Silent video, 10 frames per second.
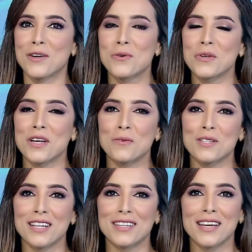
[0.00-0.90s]
نكون قد
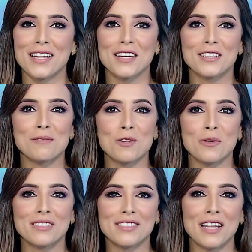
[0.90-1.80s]
وصلنا إلى ختام
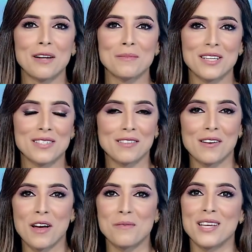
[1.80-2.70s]
جولتنا على
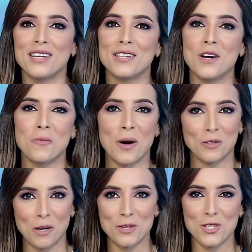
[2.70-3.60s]
المنصات الرقمية لليوم
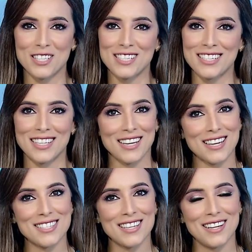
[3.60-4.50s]
عودة من جديد إلى
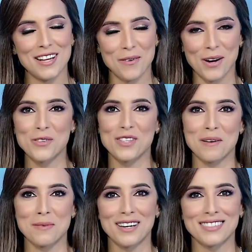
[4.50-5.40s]
غرازيلا
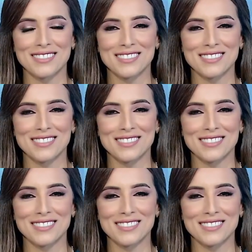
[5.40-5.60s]
وأسامة